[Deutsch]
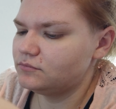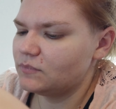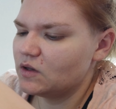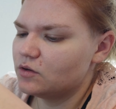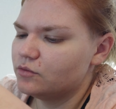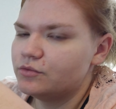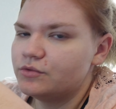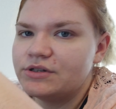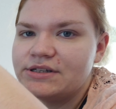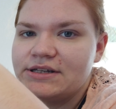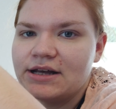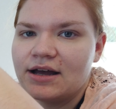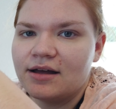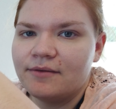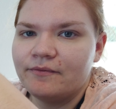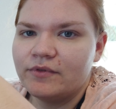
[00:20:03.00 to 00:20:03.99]
Und hier
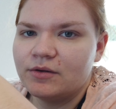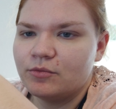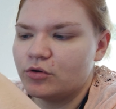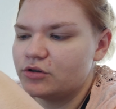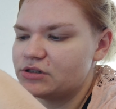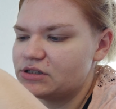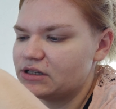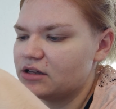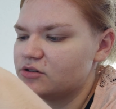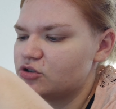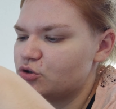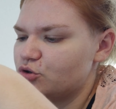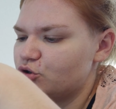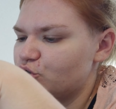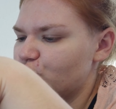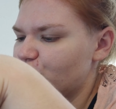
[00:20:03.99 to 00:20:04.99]
haben wir, boah, ist ganz schön
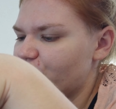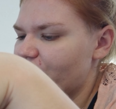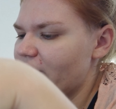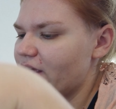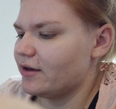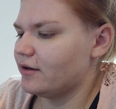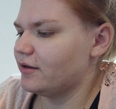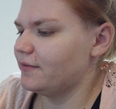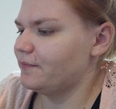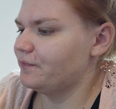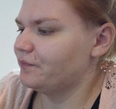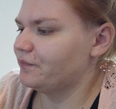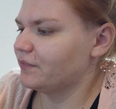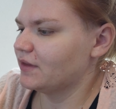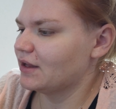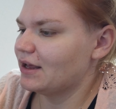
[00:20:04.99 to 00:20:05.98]
schwer.
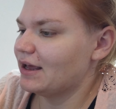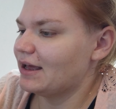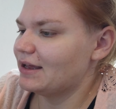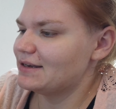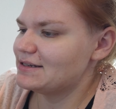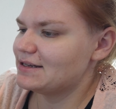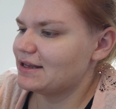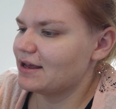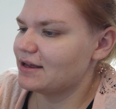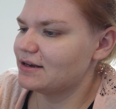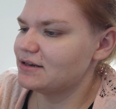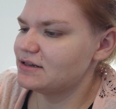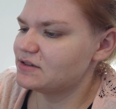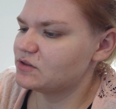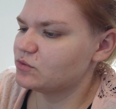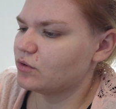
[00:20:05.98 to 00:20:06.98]
Die kenne ich
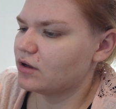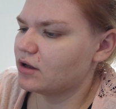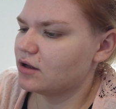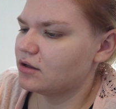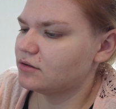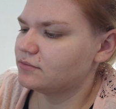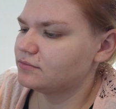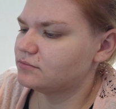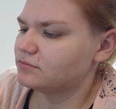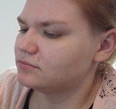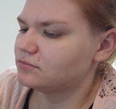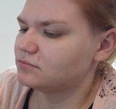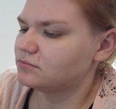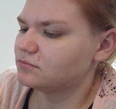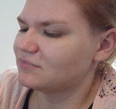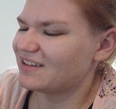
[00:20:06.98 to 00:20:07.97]
sogar
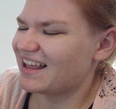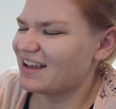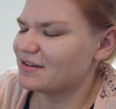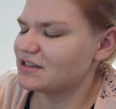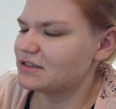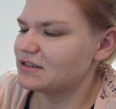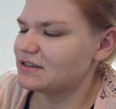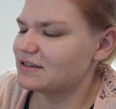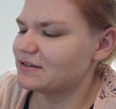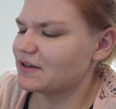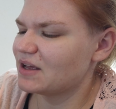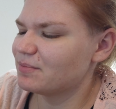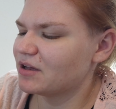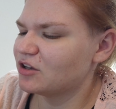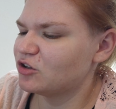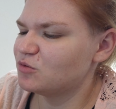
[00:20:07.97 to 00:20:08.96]
ich, ich habe
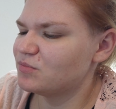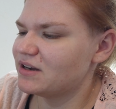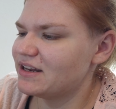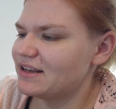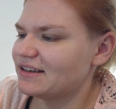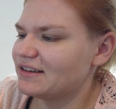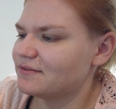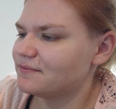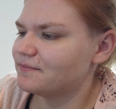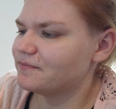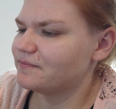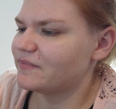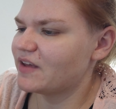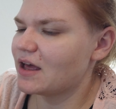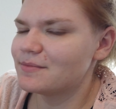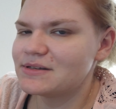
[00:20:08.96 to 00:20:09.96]
gerade überlegt, wir
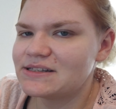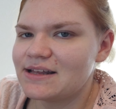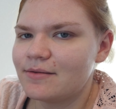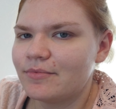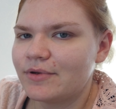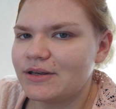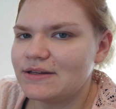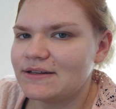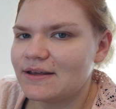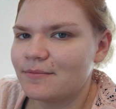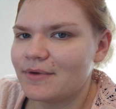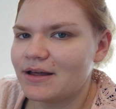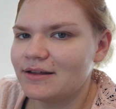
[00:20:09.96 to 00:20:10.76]
haben es selber nicht gemacht